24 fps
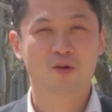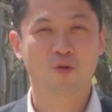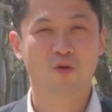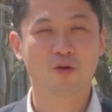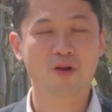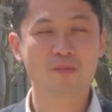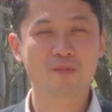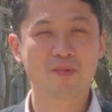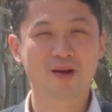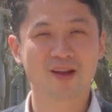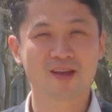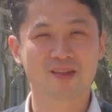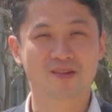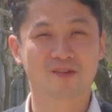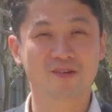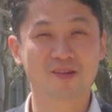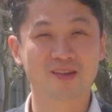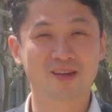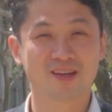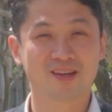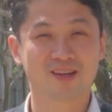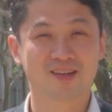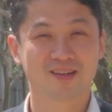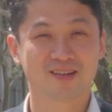오랜만에
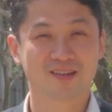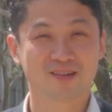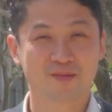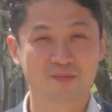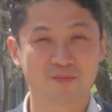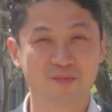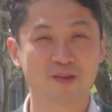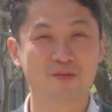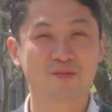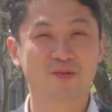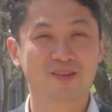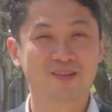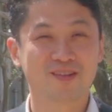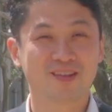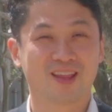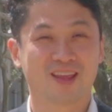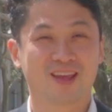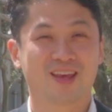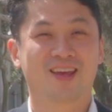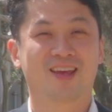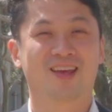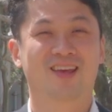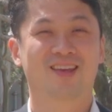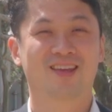정장
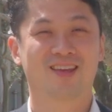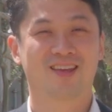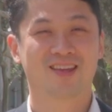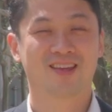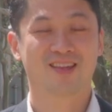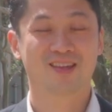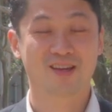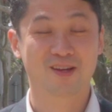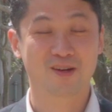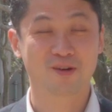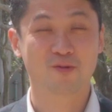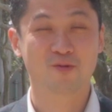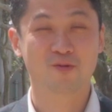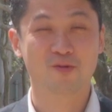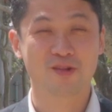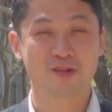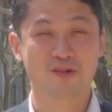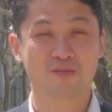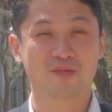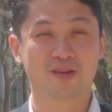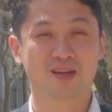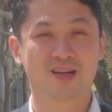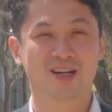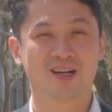입었는데 잘
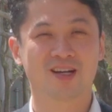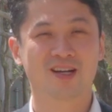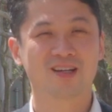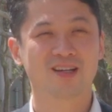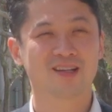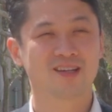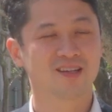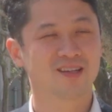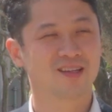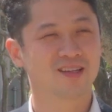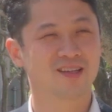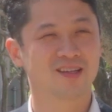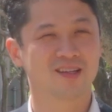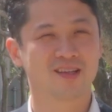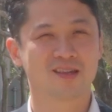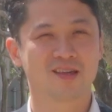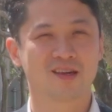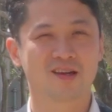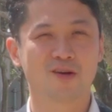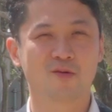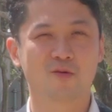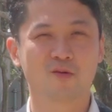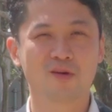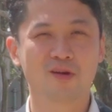어울리십니까 예.
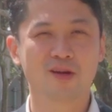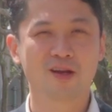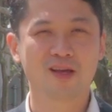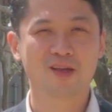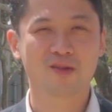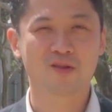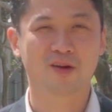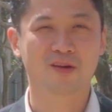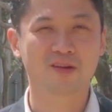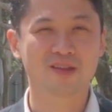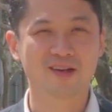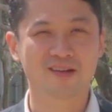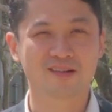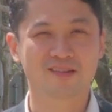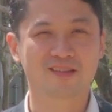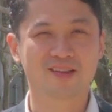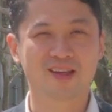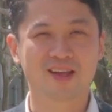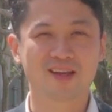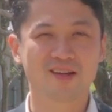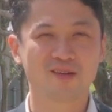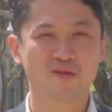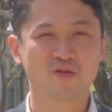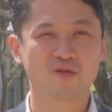제가 원래 정장
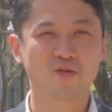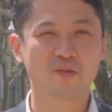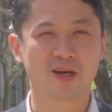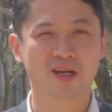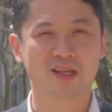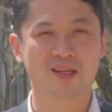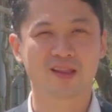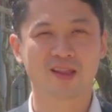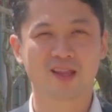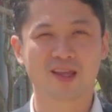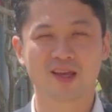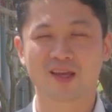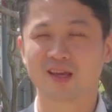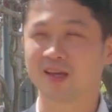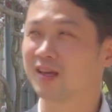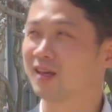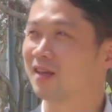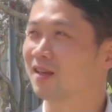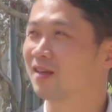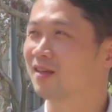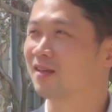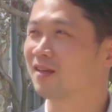스타일은 좀 아닌데